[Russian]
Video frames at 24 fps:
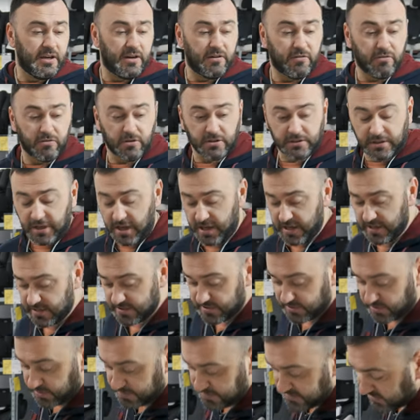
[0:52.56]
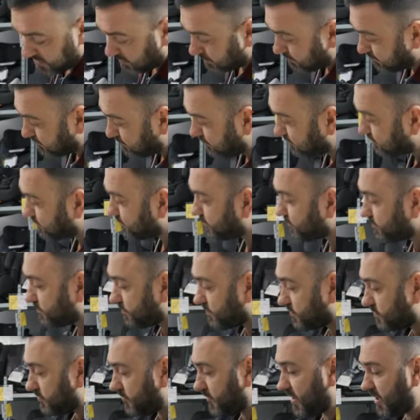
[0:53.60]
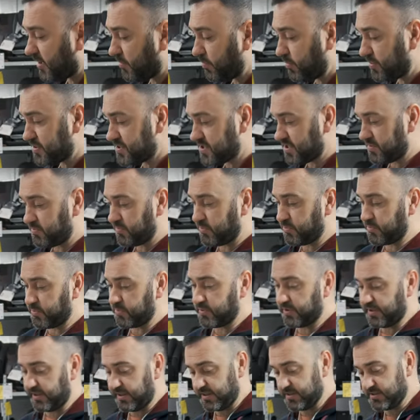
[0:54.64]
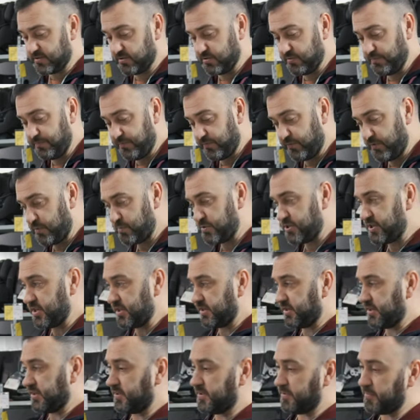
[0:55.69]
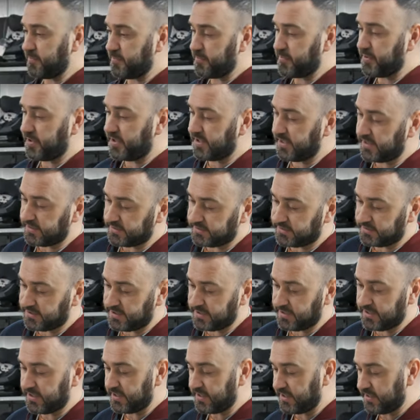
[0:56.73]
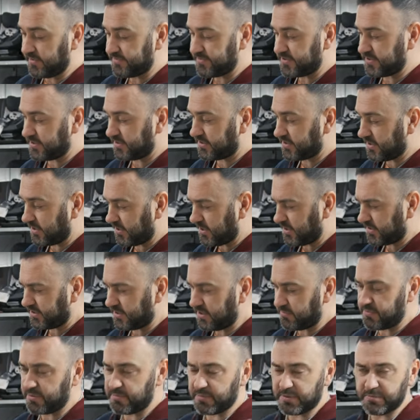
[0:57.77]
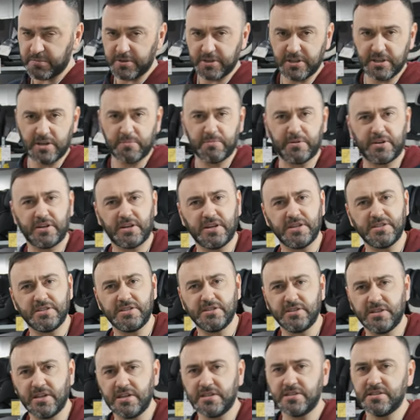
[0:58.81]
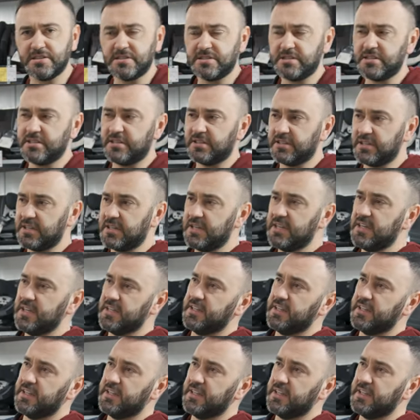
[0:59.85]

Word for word: Вот, собственно, Э, по самому креслу, вообще этот бренд э, всегда как-то мимо меня проходил, я не сильно